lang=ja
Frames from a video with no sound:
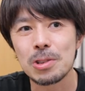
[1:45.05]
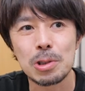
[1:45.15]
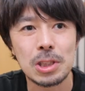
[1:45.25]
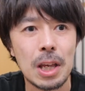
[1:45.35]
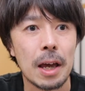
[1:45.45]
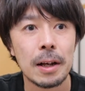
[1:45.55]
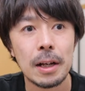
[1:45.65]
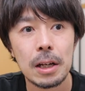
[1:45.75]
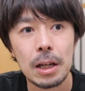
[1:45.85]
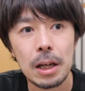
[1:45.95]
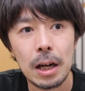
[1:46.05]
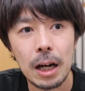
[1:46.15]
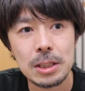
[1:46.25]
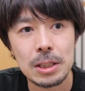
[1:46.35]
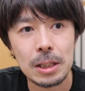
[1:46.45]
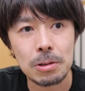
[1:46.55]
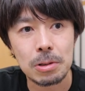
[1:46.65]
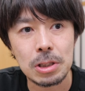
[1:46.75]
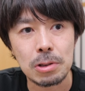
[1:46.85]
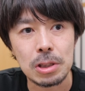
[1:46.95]
そして、えー、8月
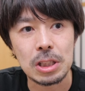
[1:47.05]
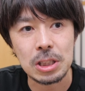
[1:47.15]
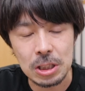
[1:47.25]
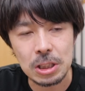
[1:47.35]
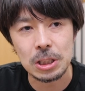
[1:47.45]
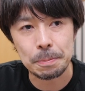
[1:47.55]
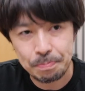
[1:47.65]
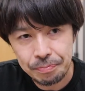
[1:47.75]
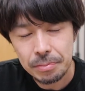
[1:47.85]
の21日